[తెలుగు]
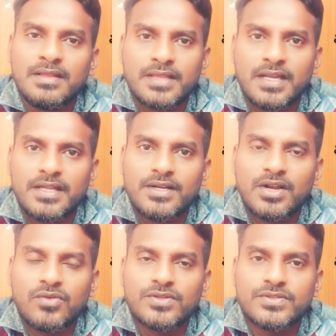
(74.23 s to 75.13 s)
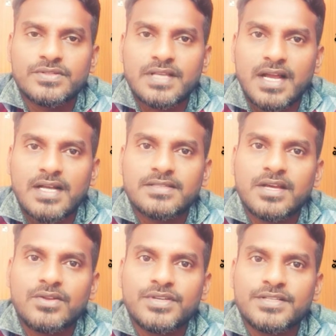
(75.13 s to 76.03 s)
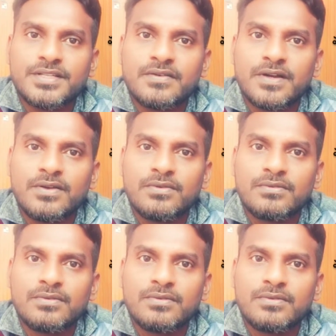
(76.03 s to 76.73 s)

తల్లిదండ్రుల కోసం సాహసాలు చేసిన వాళ్ళు